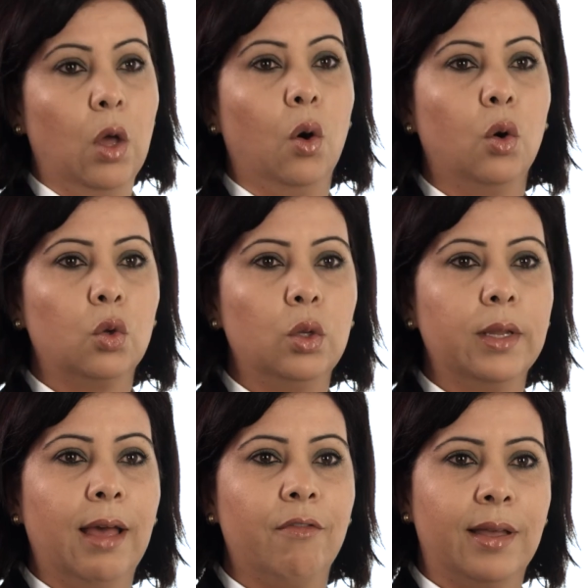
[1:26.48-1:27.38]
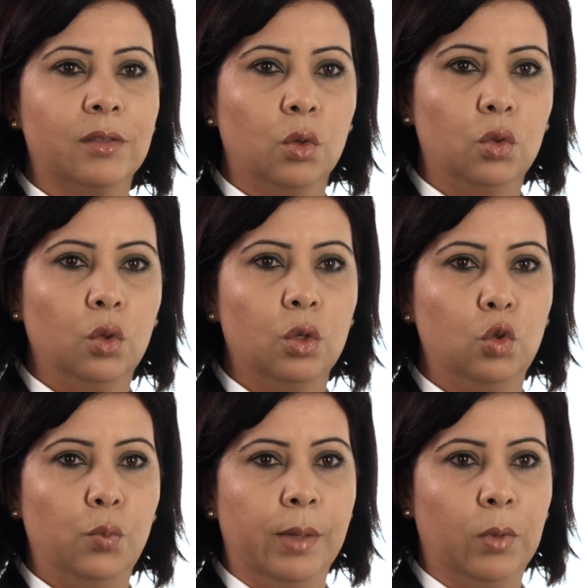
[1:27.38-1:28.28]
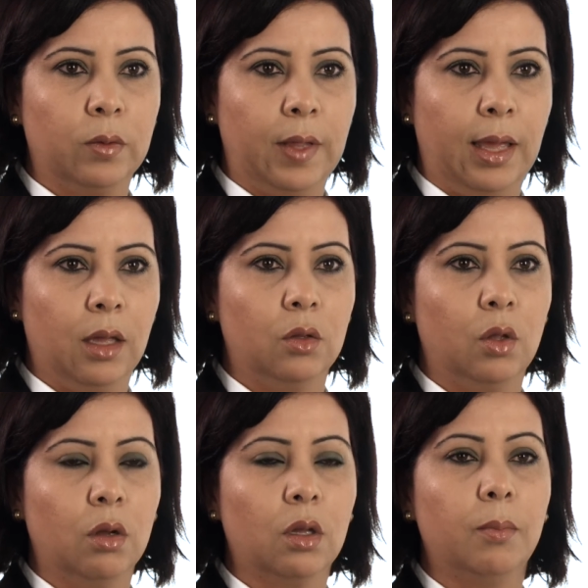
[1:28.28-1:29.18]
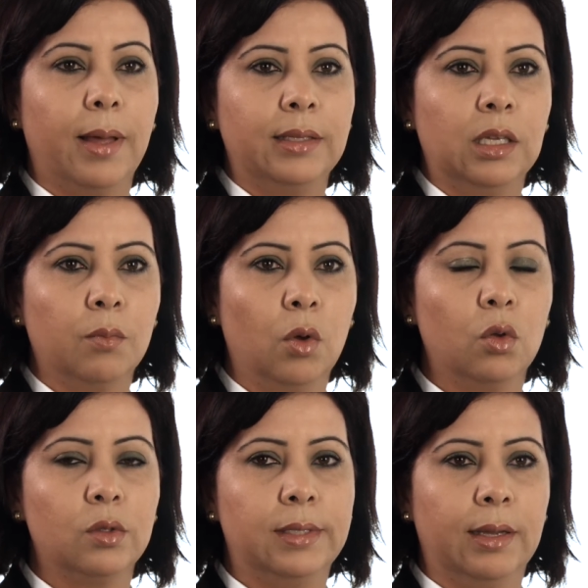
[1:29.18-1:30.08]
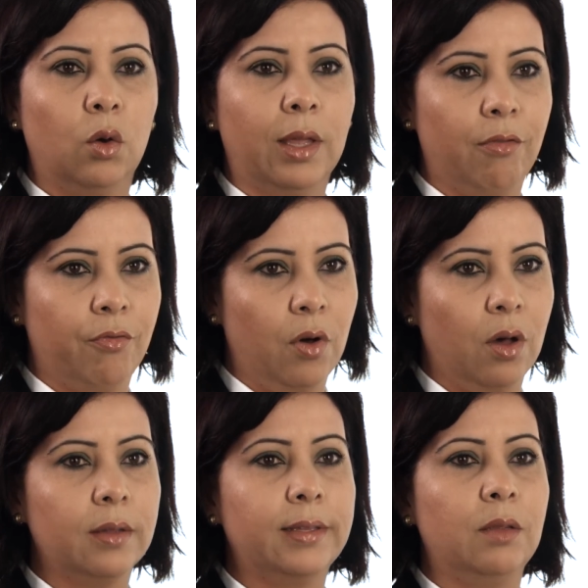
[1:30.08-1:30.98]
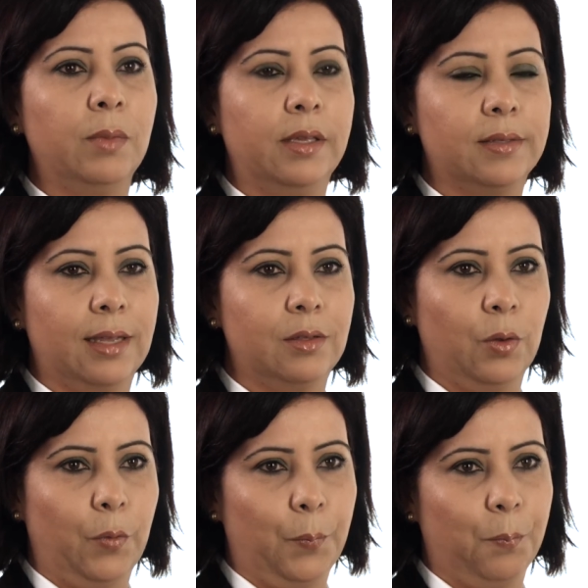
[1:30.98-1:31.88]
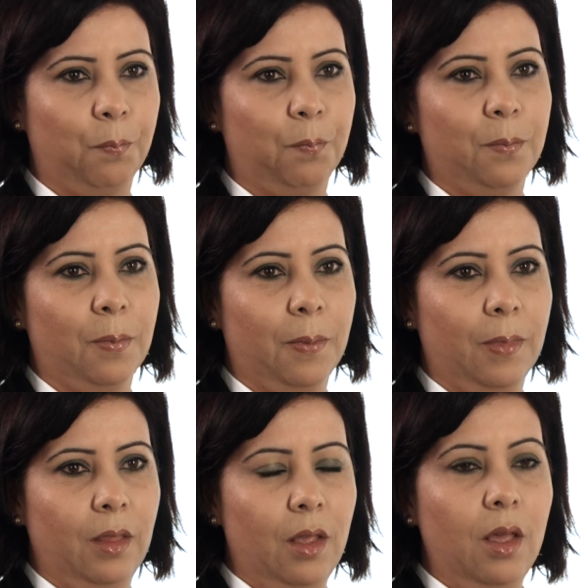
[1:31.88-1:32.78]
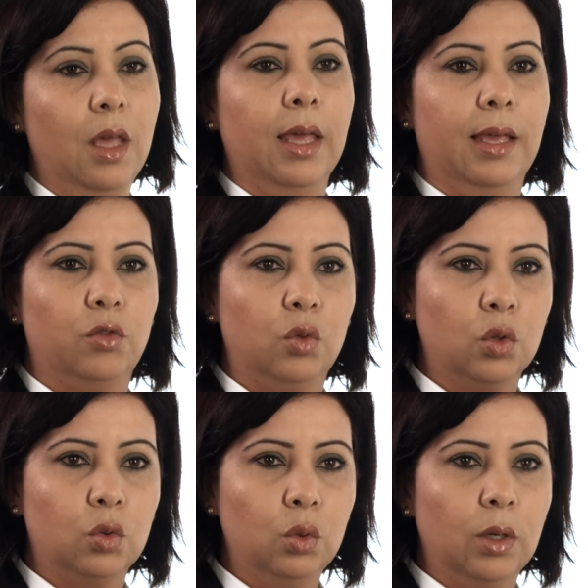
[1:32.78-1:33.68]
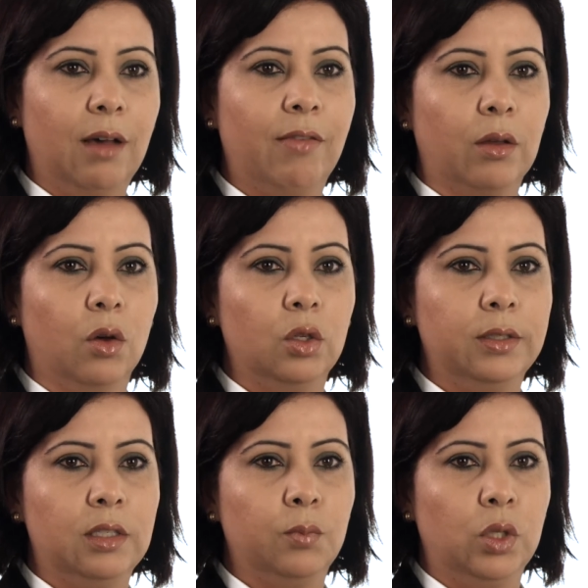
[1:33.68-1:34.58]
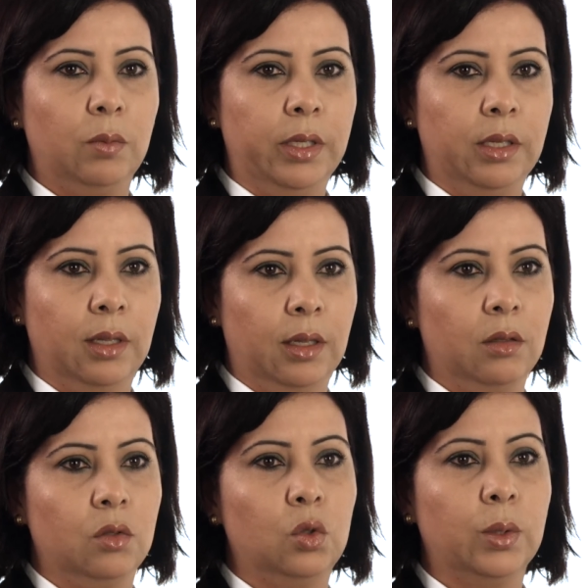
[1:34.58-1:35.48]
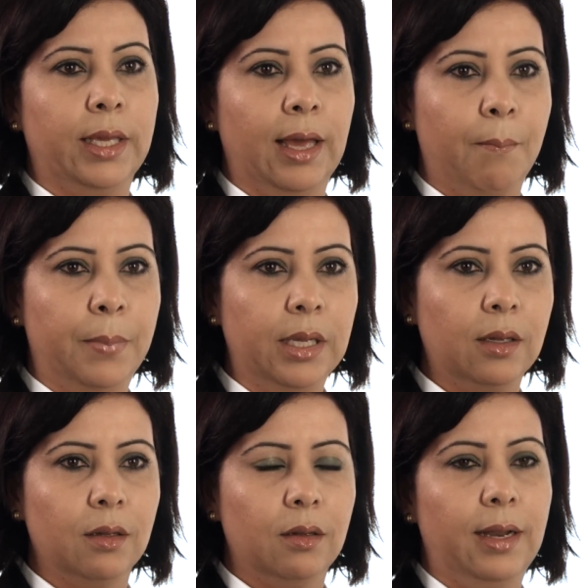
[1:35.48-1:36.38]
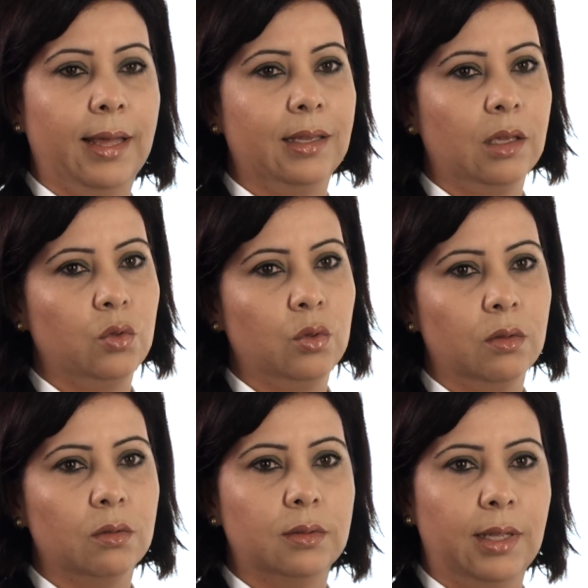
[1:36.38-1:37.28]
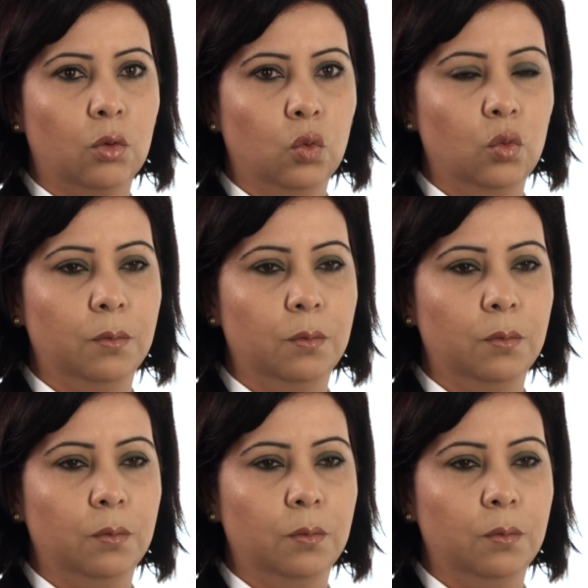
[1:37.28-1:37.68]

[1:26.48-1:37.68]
Aucune infrastructure supplémentaire, donc pratiquement zéro effort d'administration. Et surtout avec haute disponibilité, ce qui implique la réduction des coûts.